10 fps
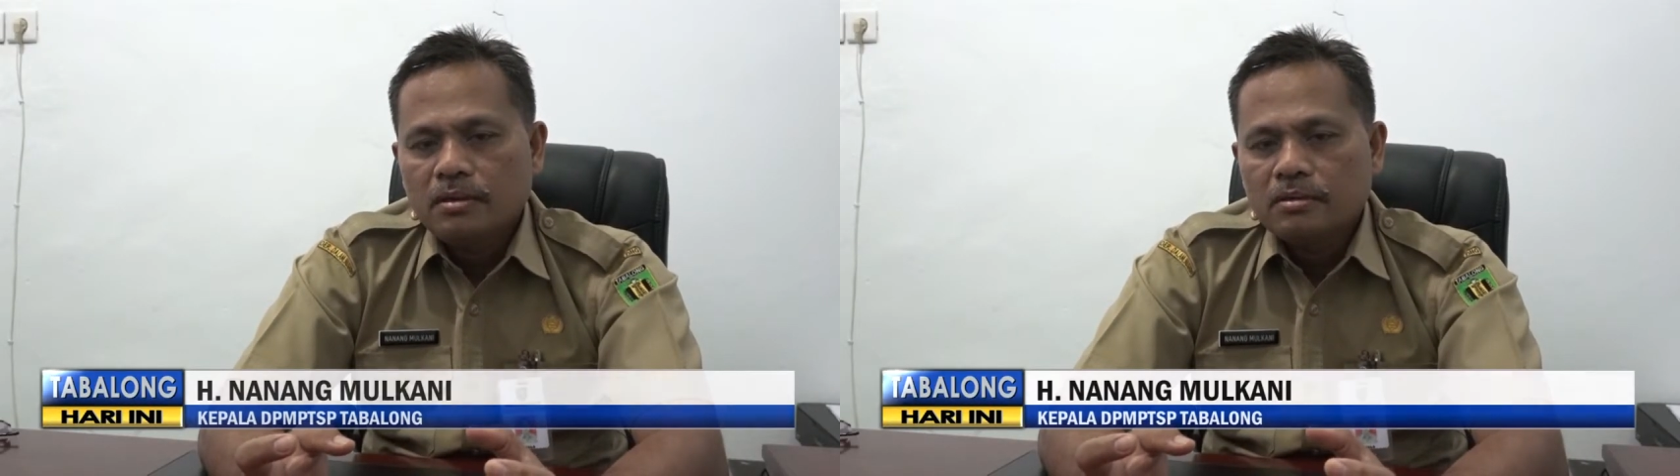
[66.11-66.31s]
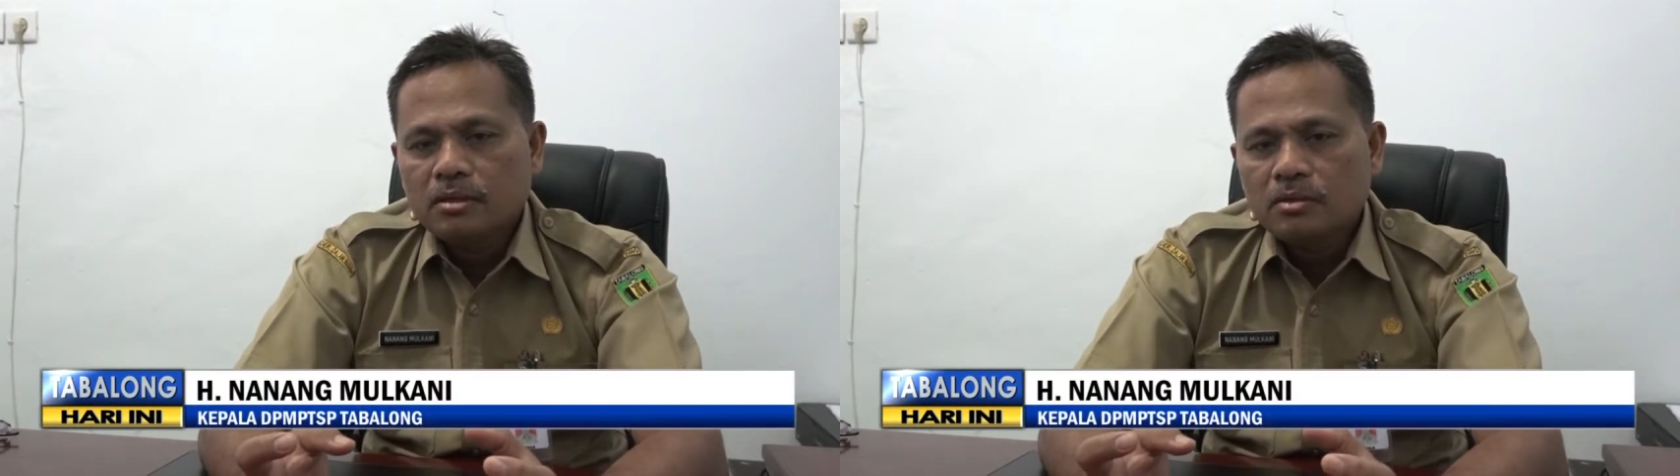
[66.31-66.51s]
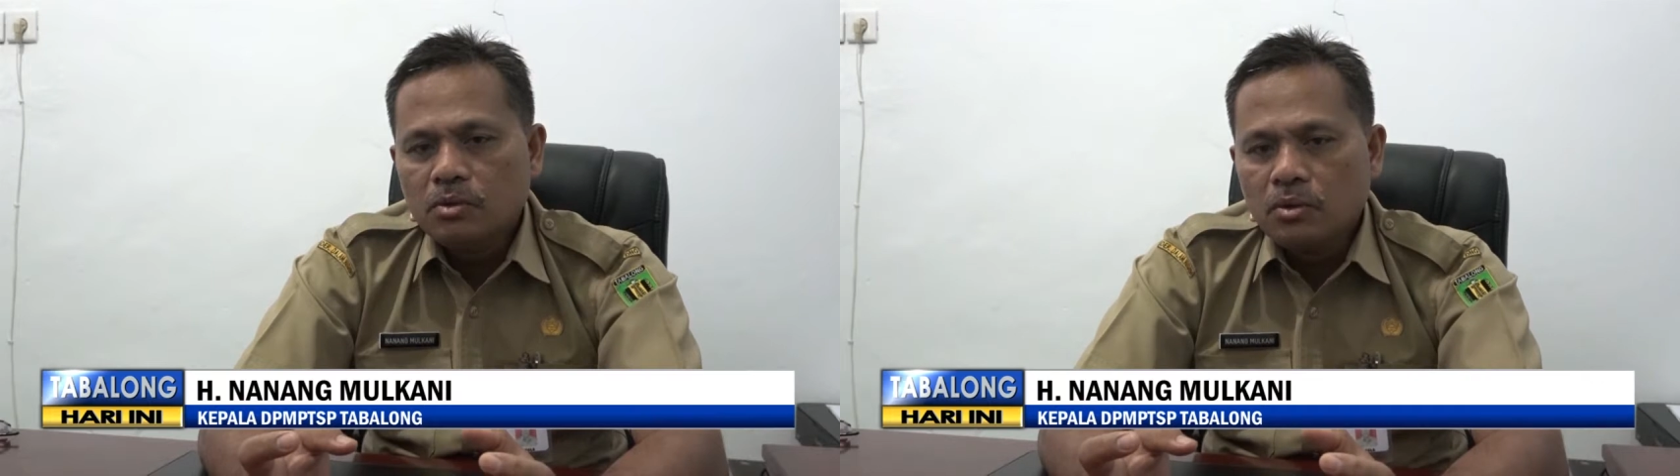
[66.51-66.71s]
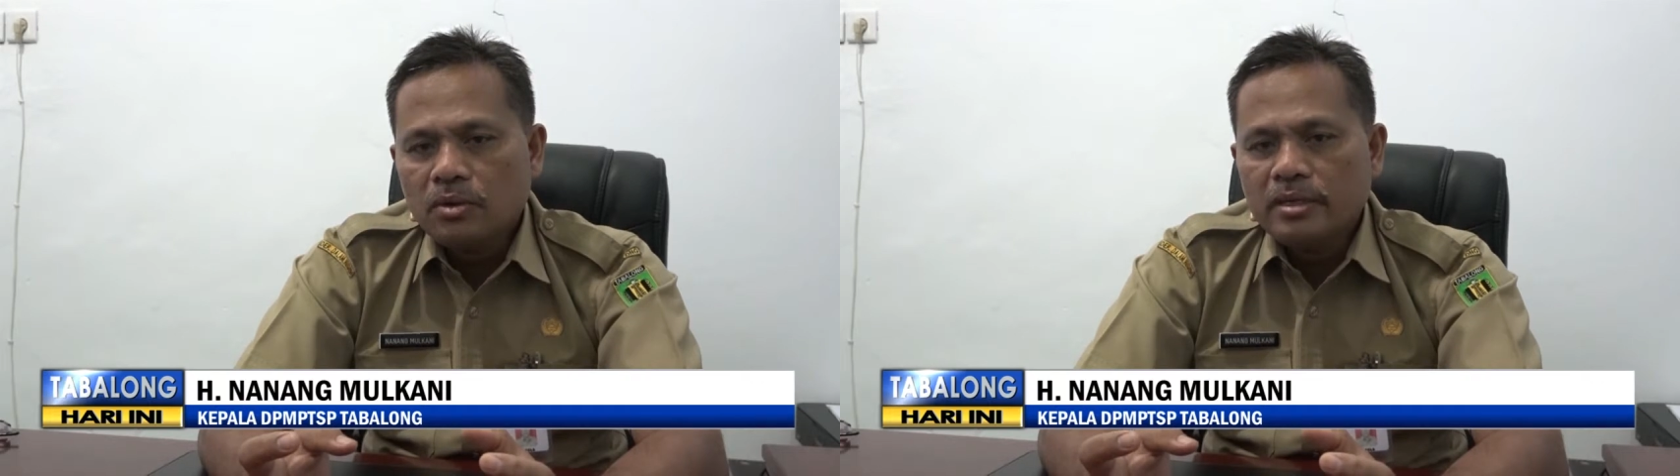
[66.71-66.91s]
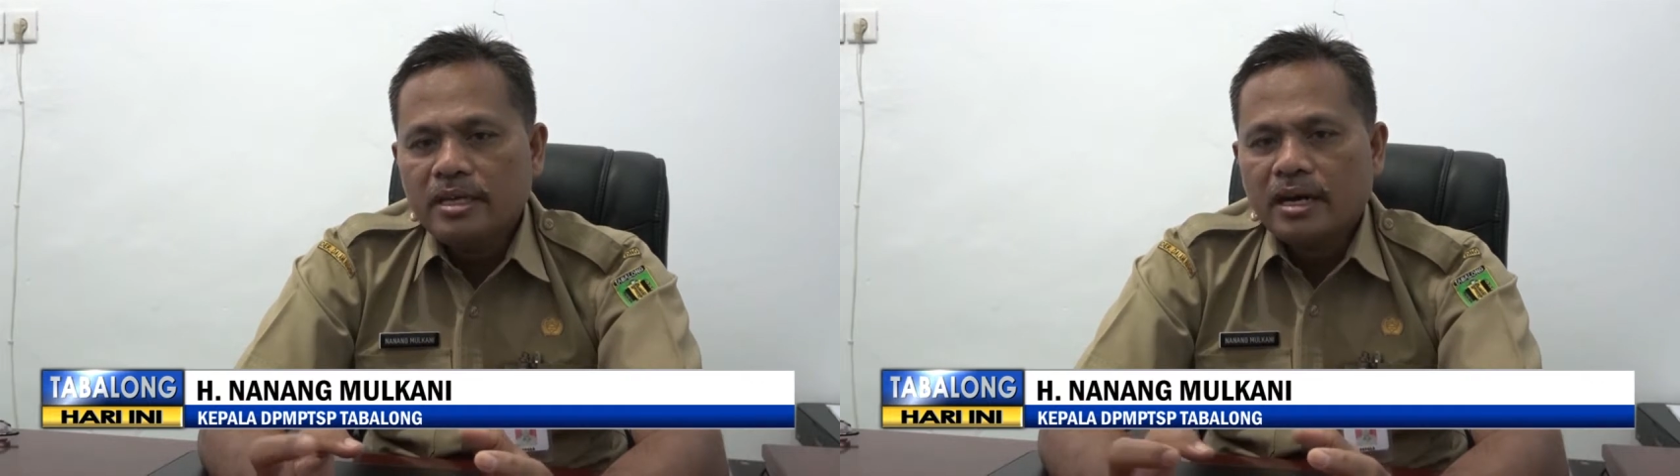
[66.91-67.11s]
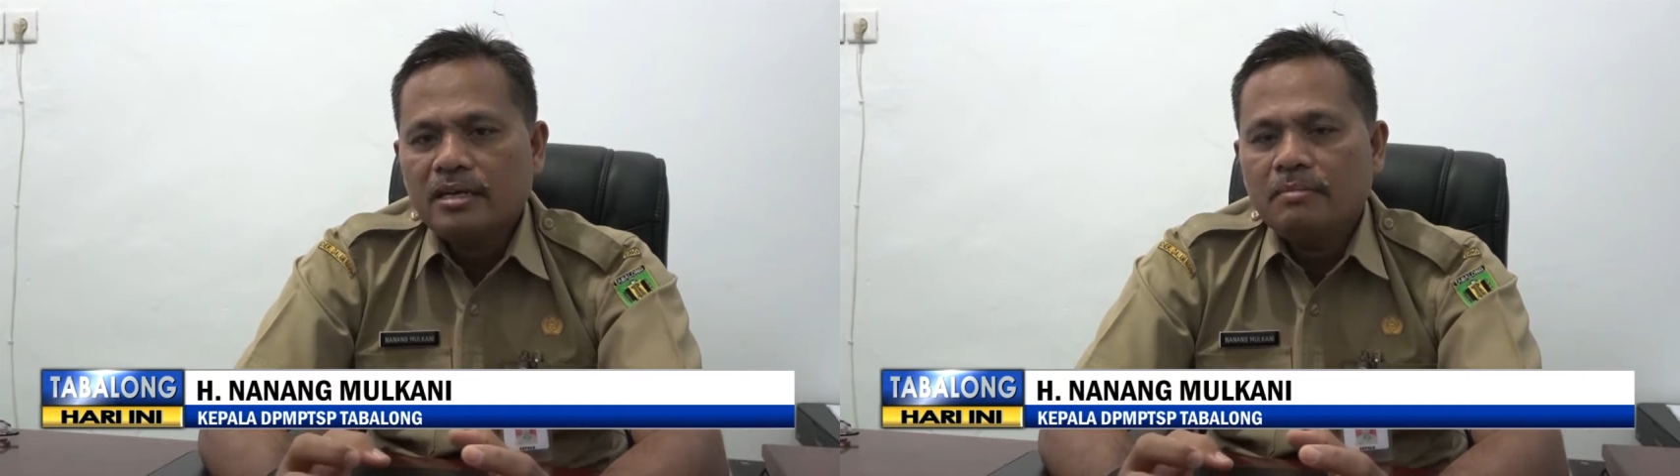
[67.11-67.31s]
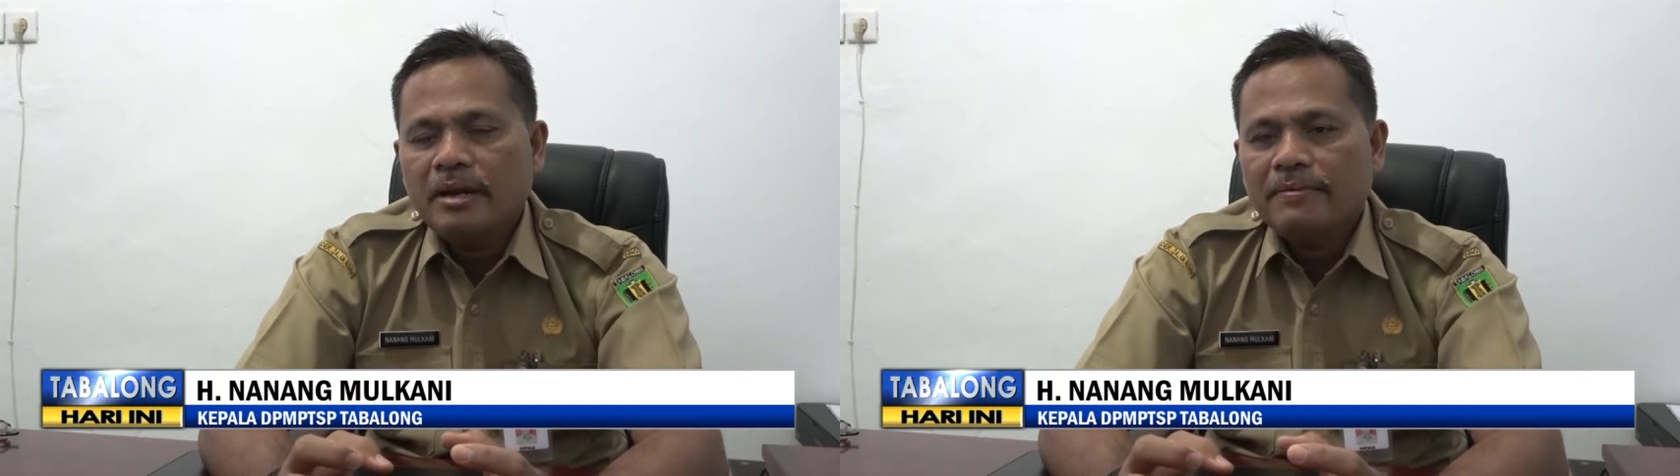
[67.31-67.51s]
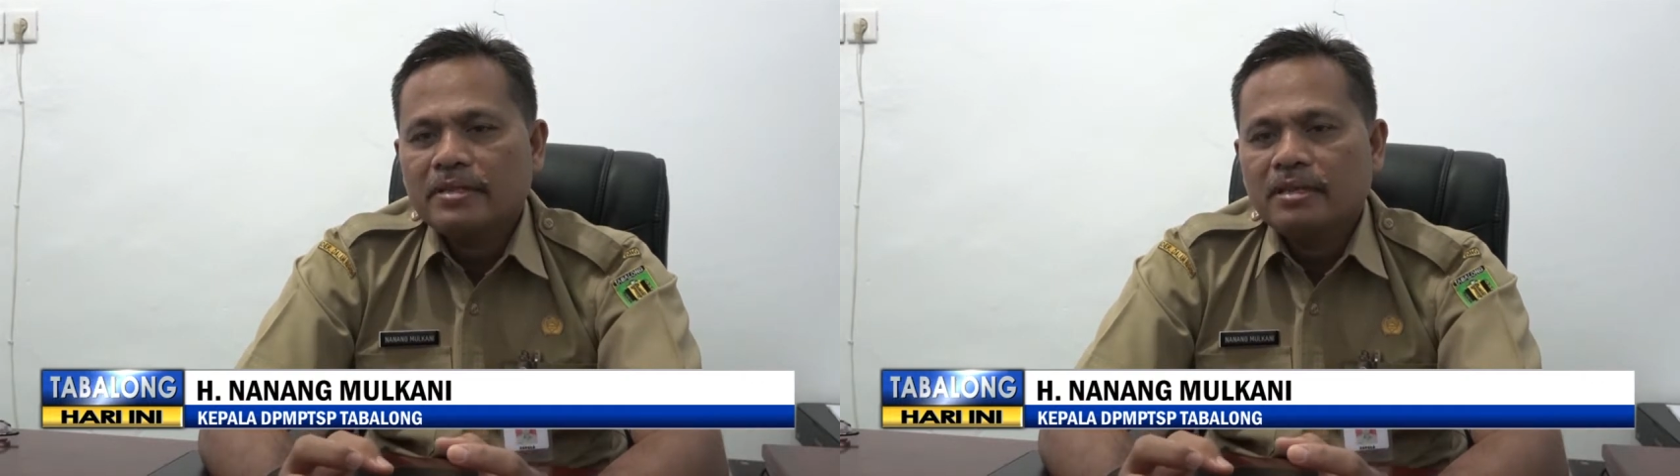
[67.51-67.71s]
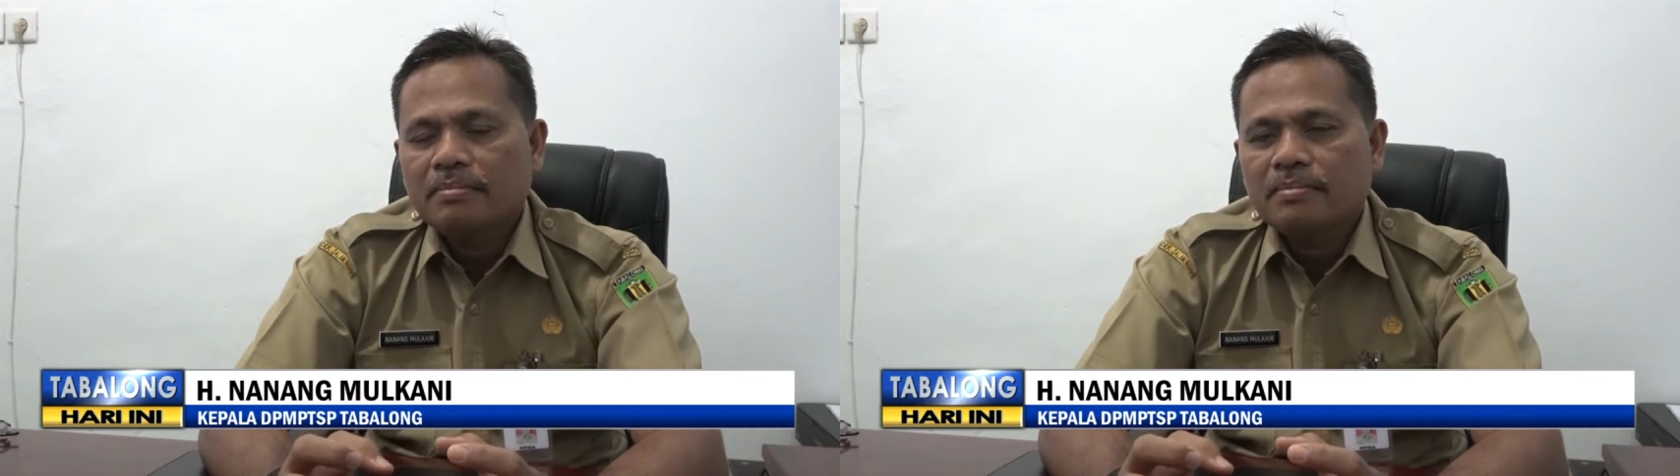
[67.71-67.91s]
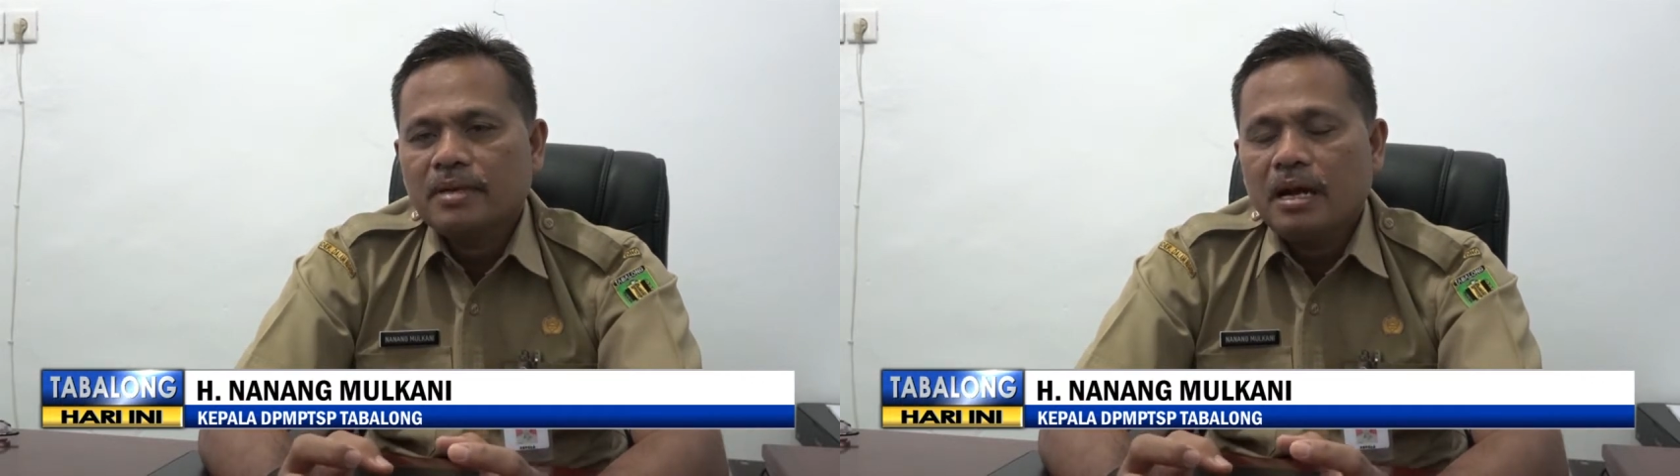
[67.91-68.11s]
tentu ini akan lebih efektif
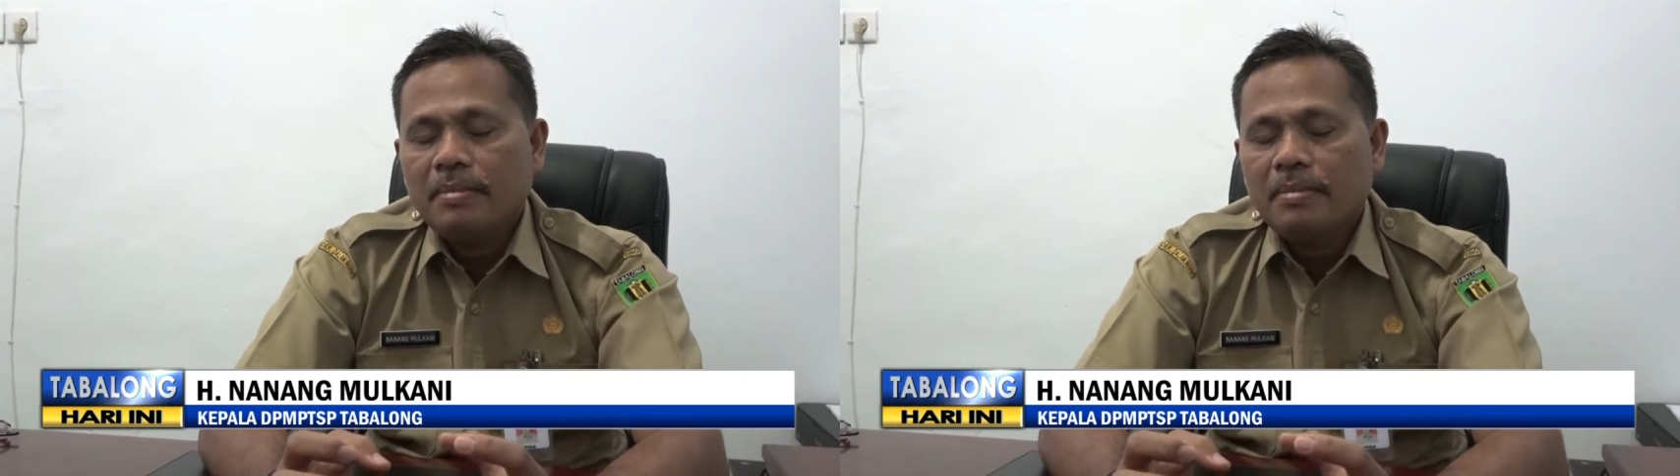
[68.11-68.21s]
ah,